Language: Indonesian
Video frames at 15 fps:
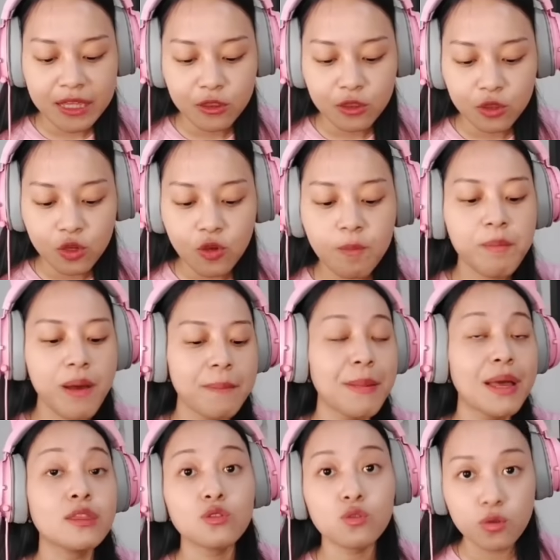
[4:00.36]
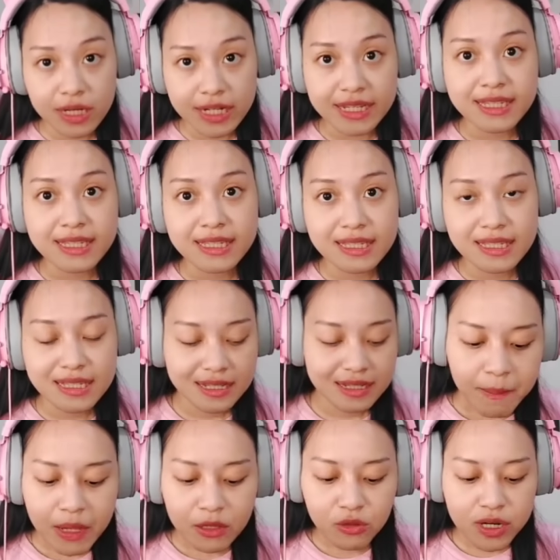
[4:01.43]
itu papan tulis.
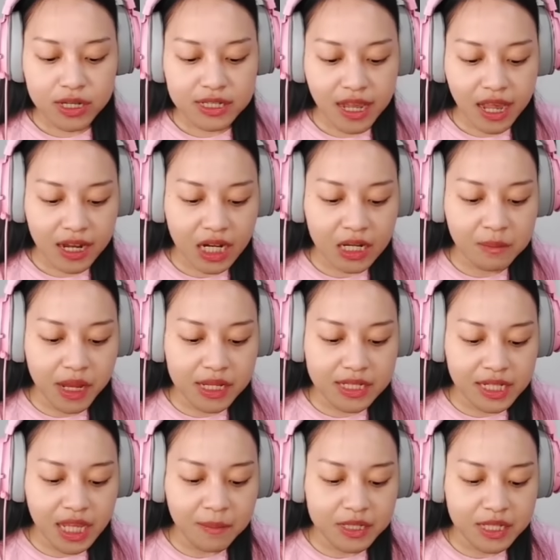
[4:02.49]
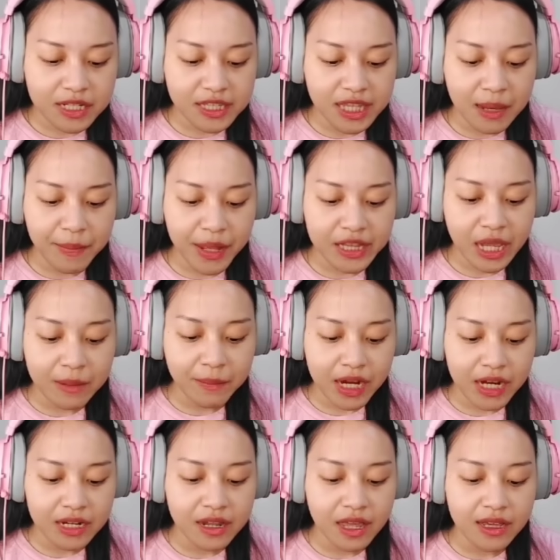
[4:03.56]
Papan tulis kalian biasanya bisa
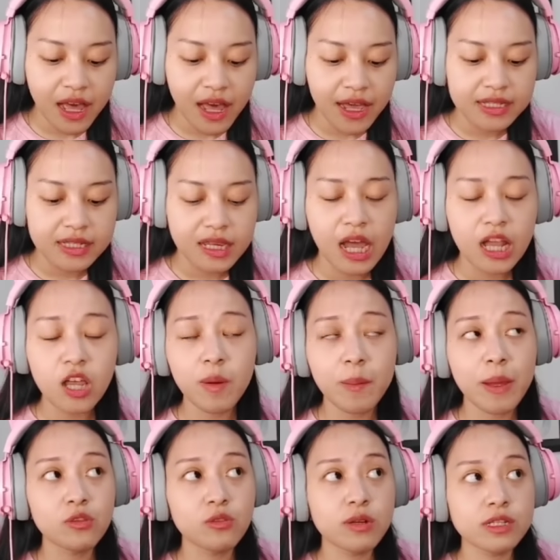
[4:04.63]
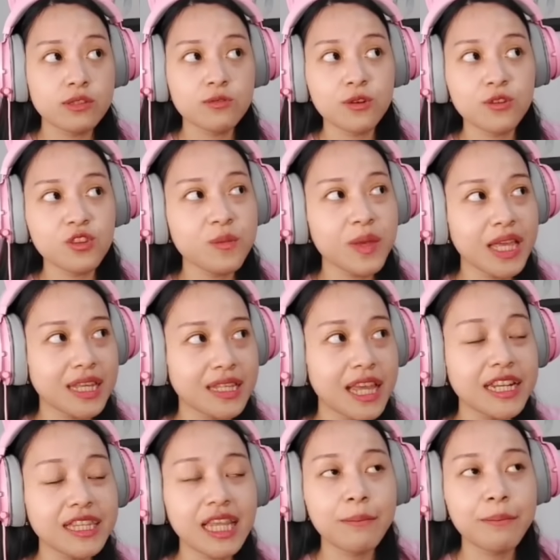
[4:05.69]
ditempel-tempelin enggak guys? Kalau papan tulisku itu biasanya
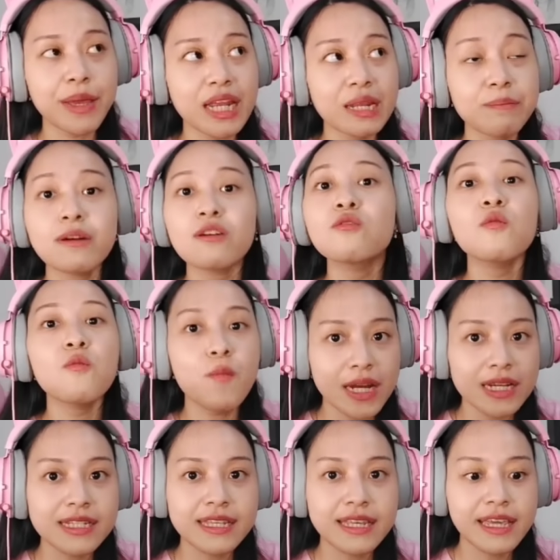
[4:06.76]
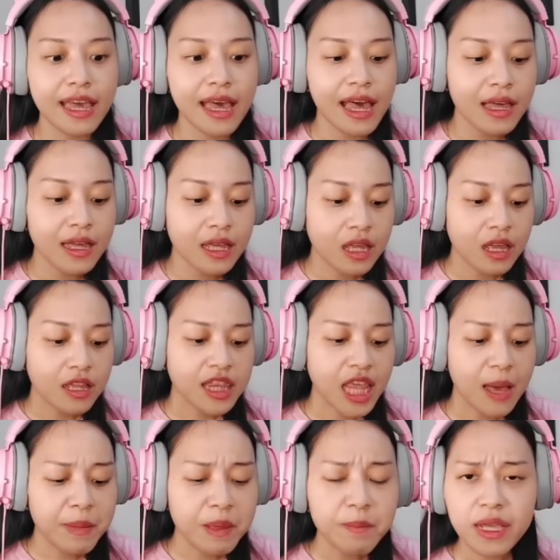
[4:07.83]
ditempelin pengumuman sih ya.
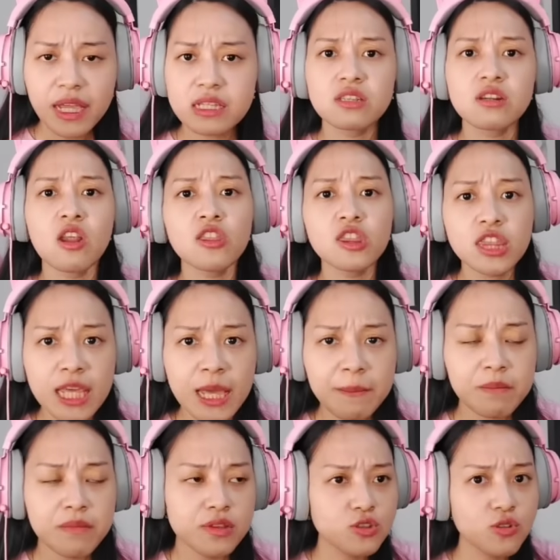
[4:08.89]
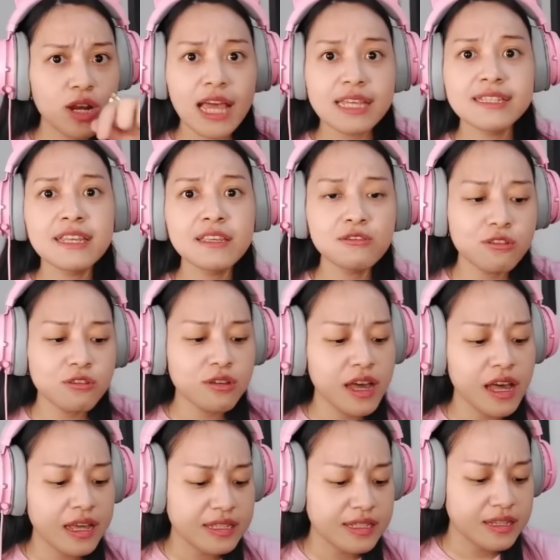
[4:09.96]
Tapi pakai slot tip, solasi tuh loh
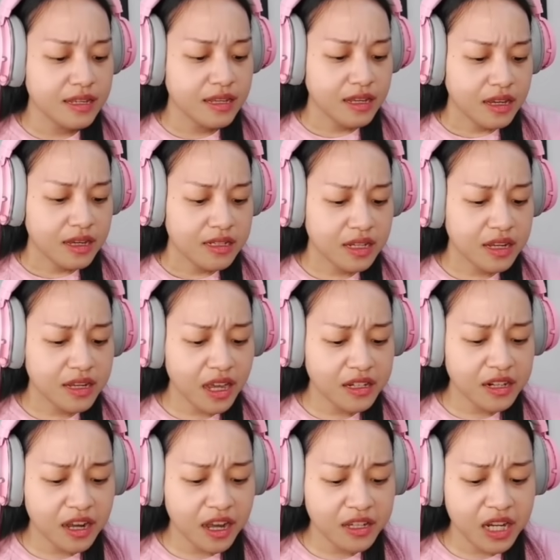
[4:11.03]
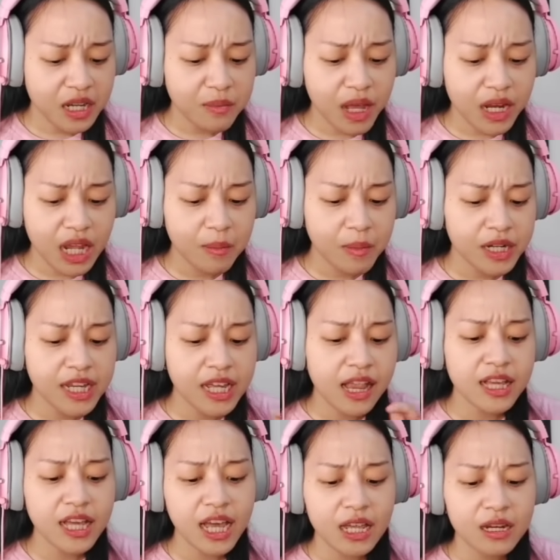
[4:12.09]
guys. Jadi kadang-kadang malah
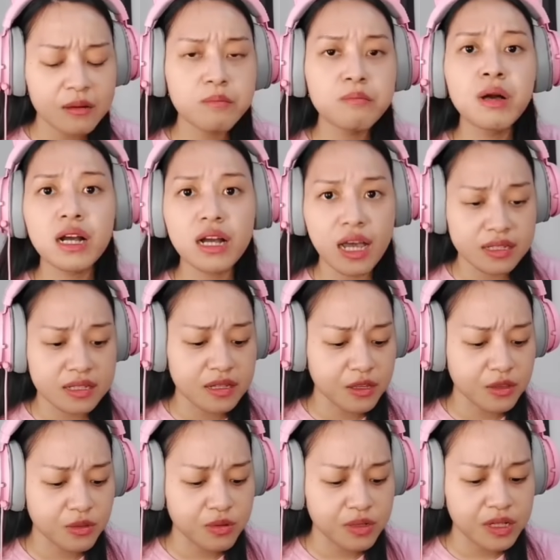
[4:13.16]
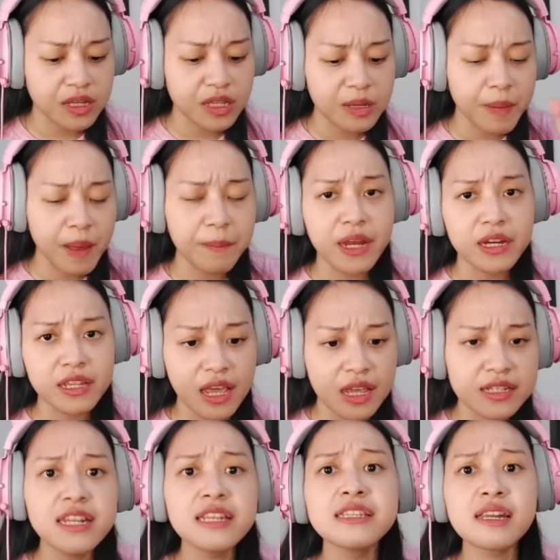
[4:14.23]
meninggalkan bekas gitu di papannya.
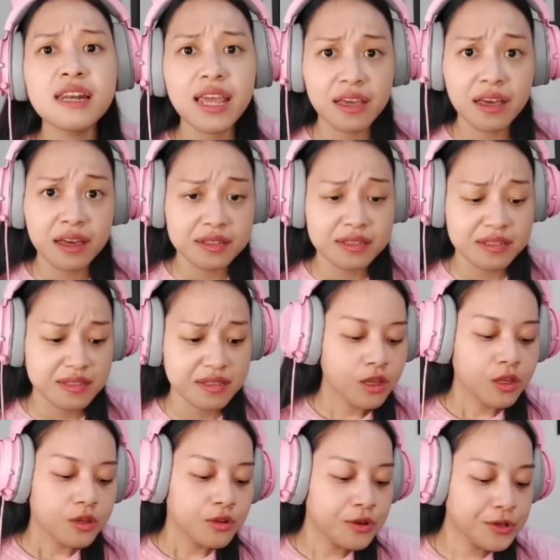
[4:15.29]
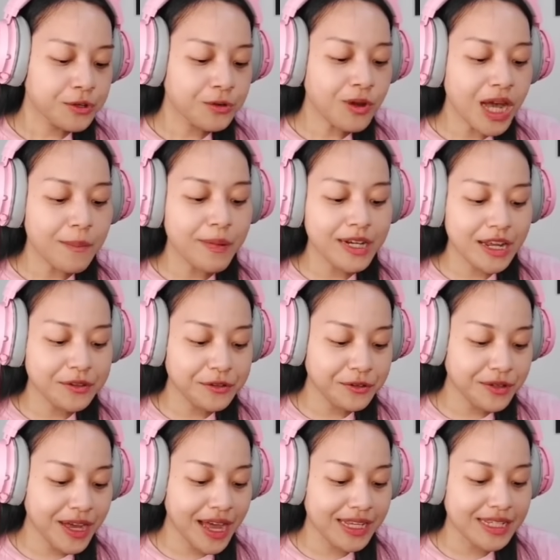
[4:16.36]
Jadi jelek guys. Guruku nggak pernah
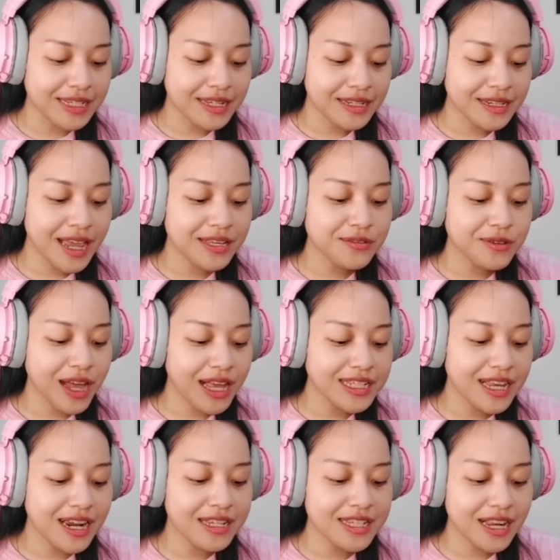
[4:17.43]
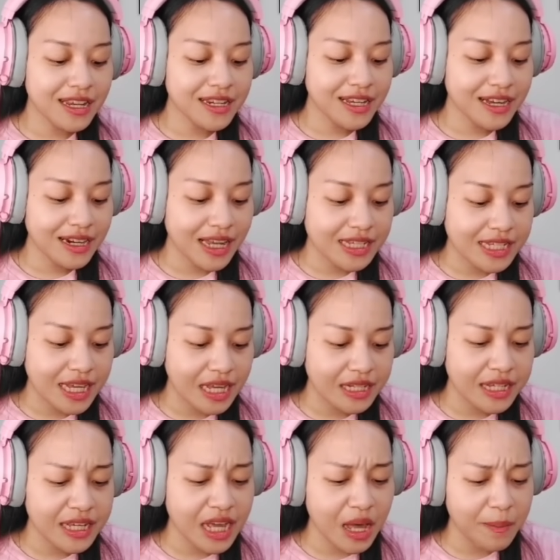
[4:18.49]
duduk guys. Dia suka jalan-jalan di kelas jadi
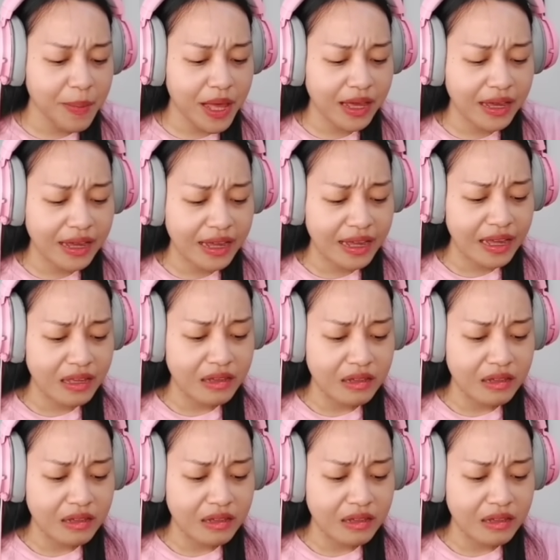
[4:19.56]
nggak pakai